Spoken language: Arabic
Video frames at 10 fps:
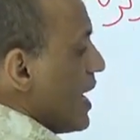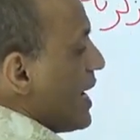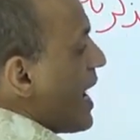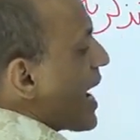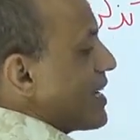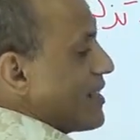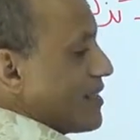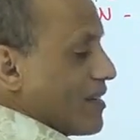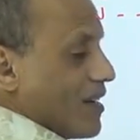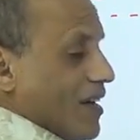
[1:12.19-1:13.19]

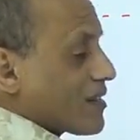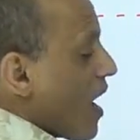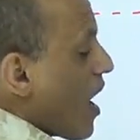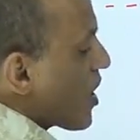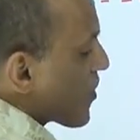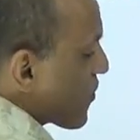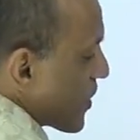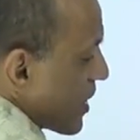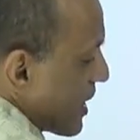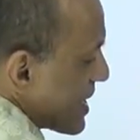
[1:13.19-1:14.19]
لكن ده
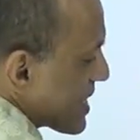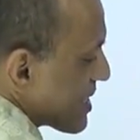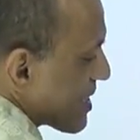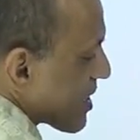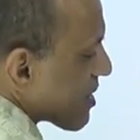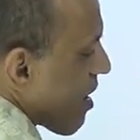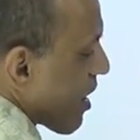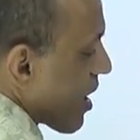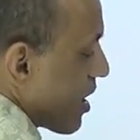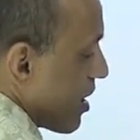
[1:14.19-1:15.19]
حرف
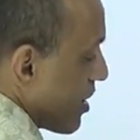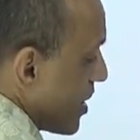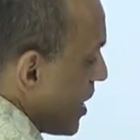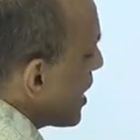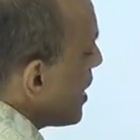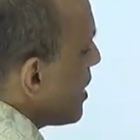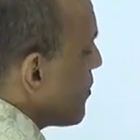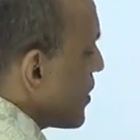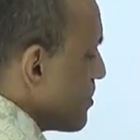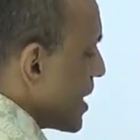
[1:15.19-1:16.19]
استدراك يجي لي
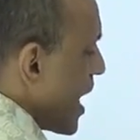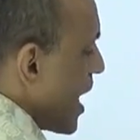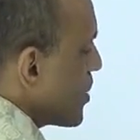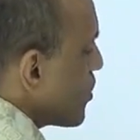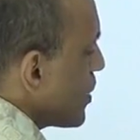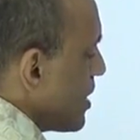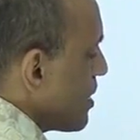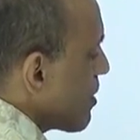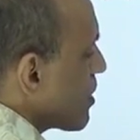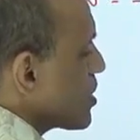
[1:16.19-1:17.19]
في الامتحان يقول لي
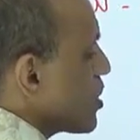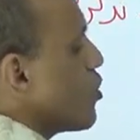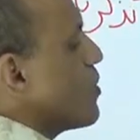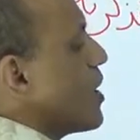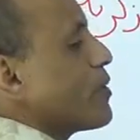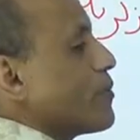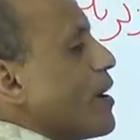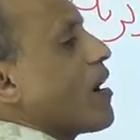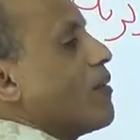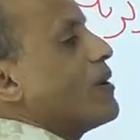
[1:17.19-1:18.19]
علاقه الجمله
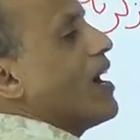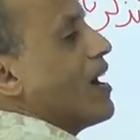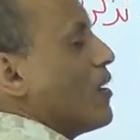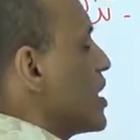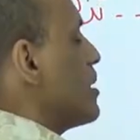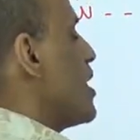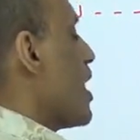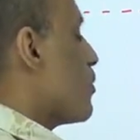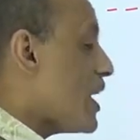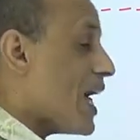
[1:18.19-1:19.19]
بما قبلها ويجيب لي
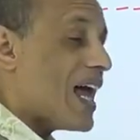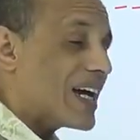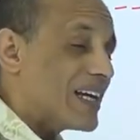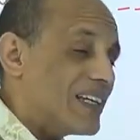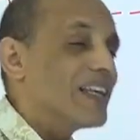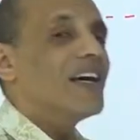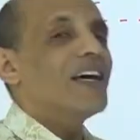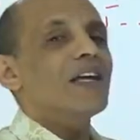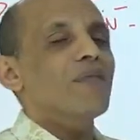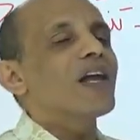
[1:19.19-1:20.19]
اولها لكن
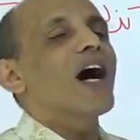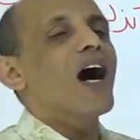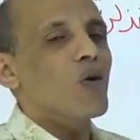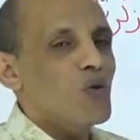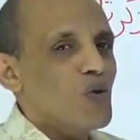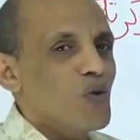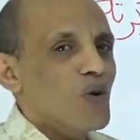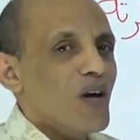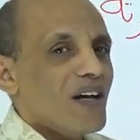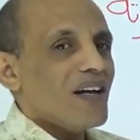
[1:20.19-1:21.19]
يبقى انا هقول
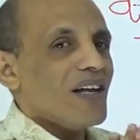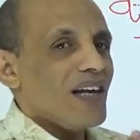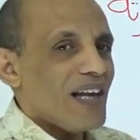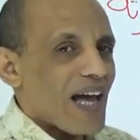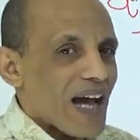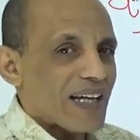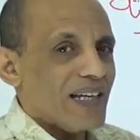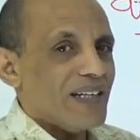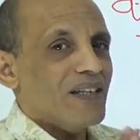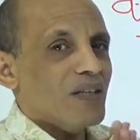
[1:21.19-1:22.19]
له
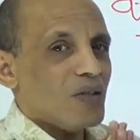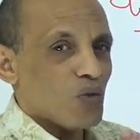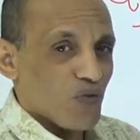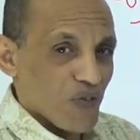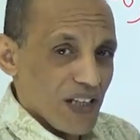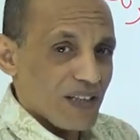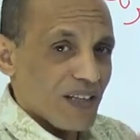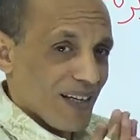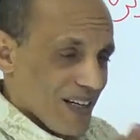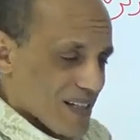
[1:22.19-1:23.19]
لكن
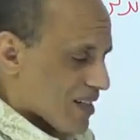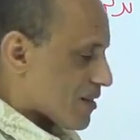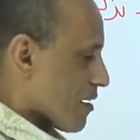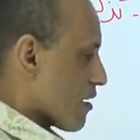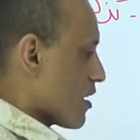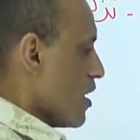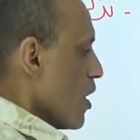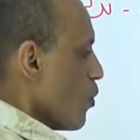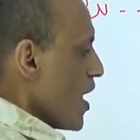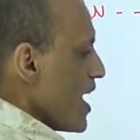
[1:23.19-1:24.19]
تفيد الاستدراك
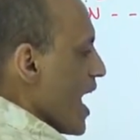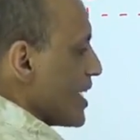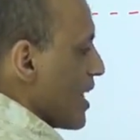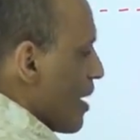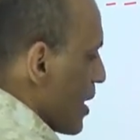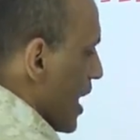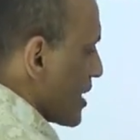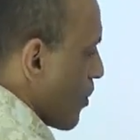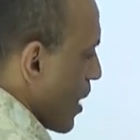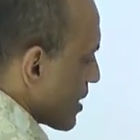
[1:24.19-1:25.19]
وهي اداه من
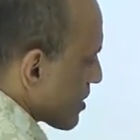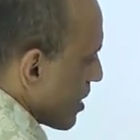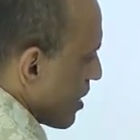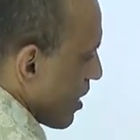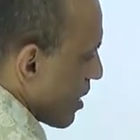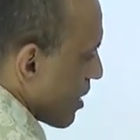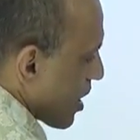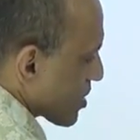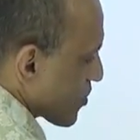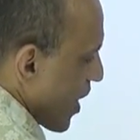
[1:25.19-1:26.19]
ادوات
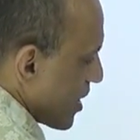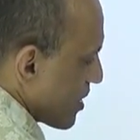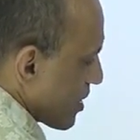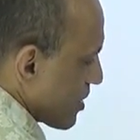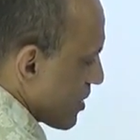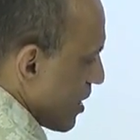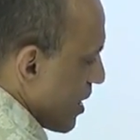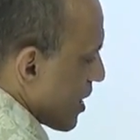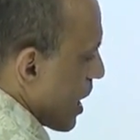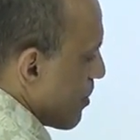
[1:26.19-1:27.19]
العطف ايضا
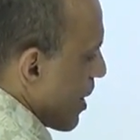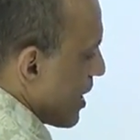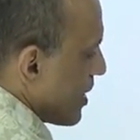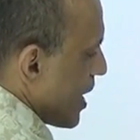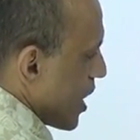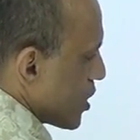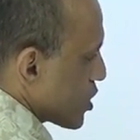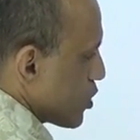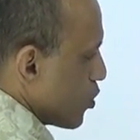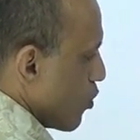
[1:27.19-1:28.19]
كما انها
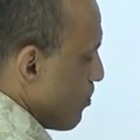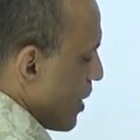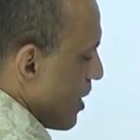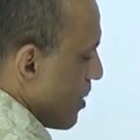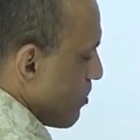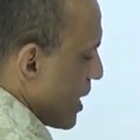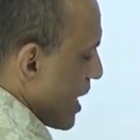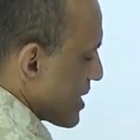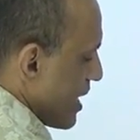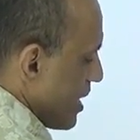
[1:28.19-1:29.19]
اسلوب من
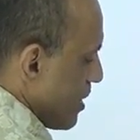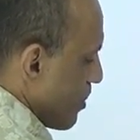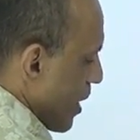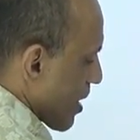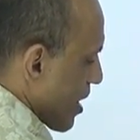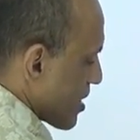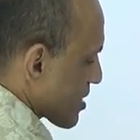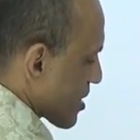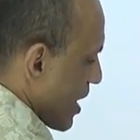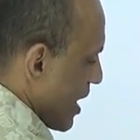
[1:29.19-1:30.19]
اساليب
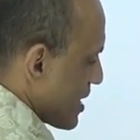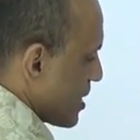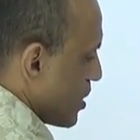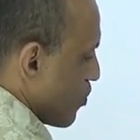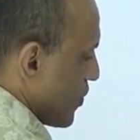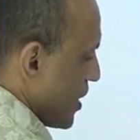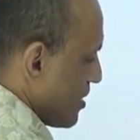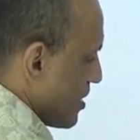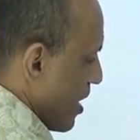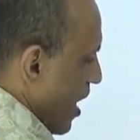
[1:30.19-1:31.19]
القصر الذي
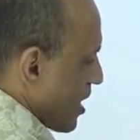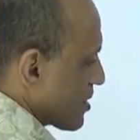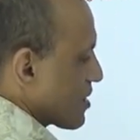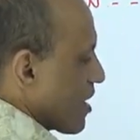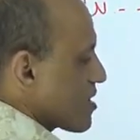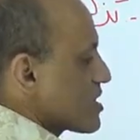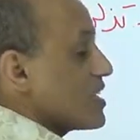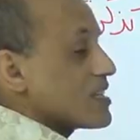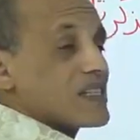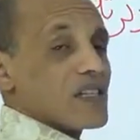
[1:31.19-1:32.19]
يفيد
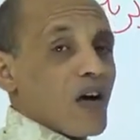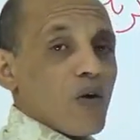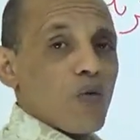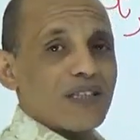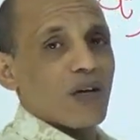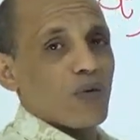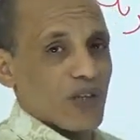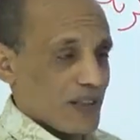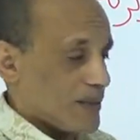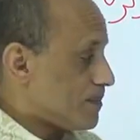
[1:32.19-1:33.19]
التخصيص
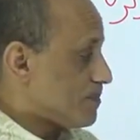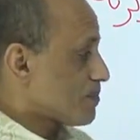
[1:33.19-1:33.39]
والتوكيد